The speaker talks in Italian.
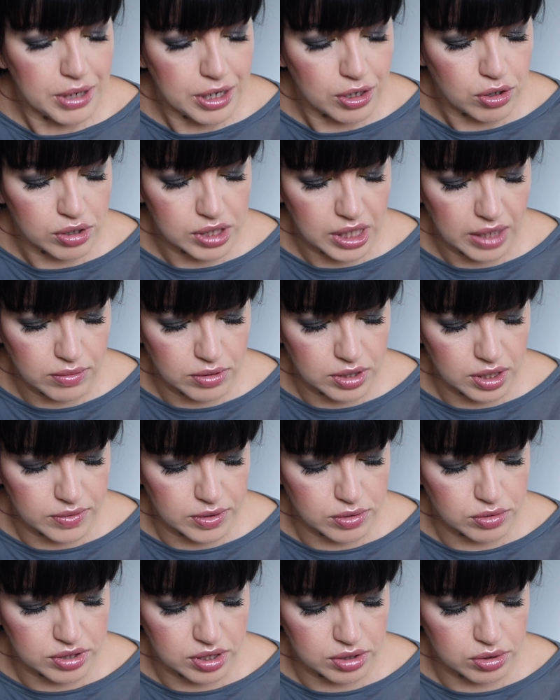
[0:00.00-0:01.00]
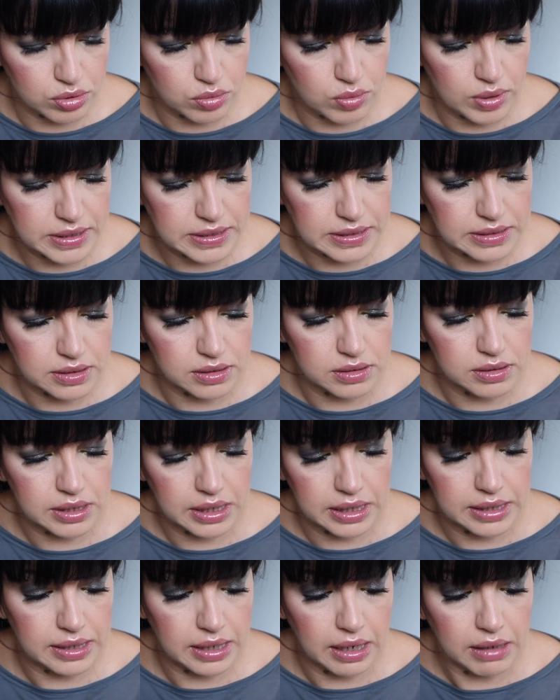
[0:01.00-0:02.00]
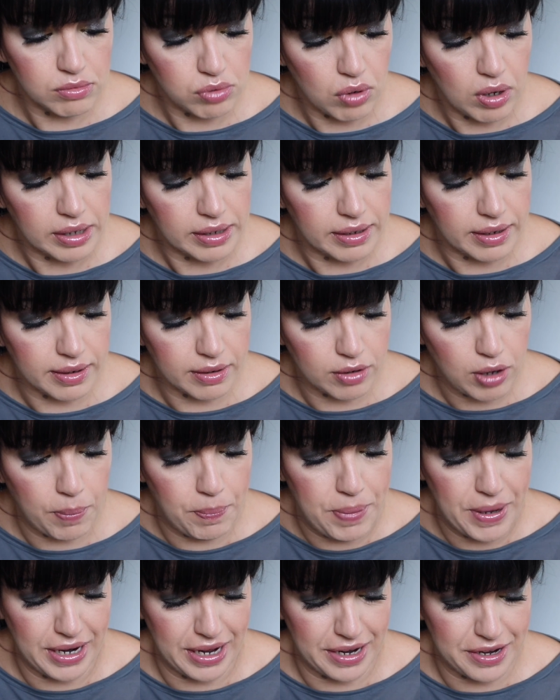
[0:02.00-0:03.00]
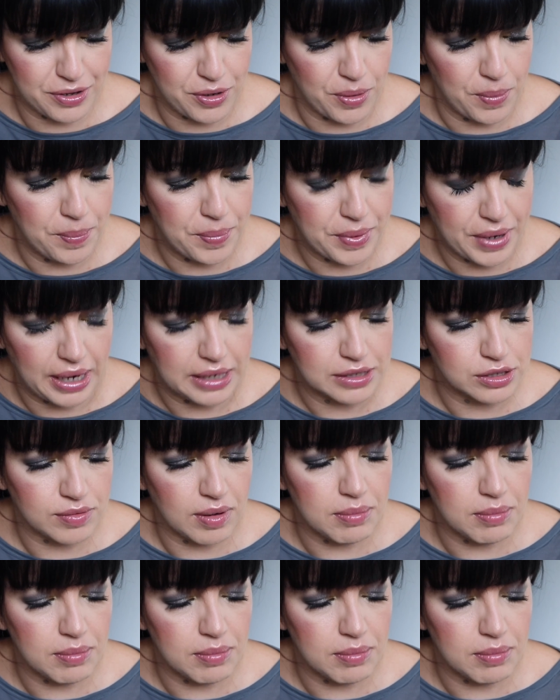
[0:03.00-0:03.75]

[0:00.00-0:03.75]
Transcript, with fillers: mi ricordavo di aver usato questo tra l'altro ho anche ric appena ricomprato